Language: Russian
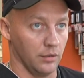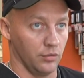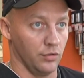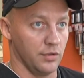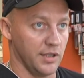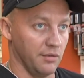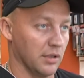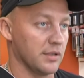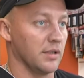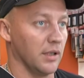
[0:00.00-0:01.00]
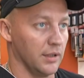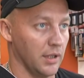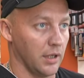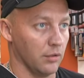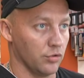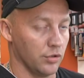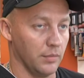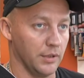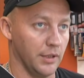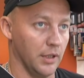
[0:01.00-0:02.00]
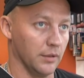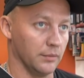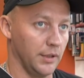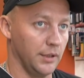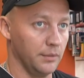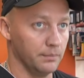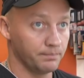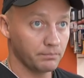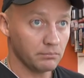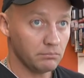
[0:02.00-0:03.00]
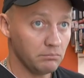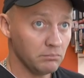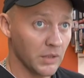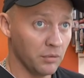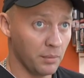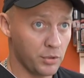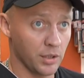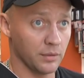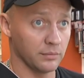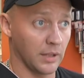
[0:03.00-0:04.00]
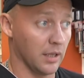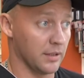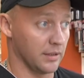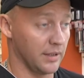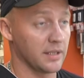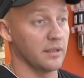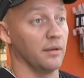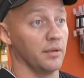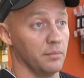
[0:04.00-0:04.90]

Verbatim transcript: То есть Северсталь, да, хороший материал. И Вообще нравится доставка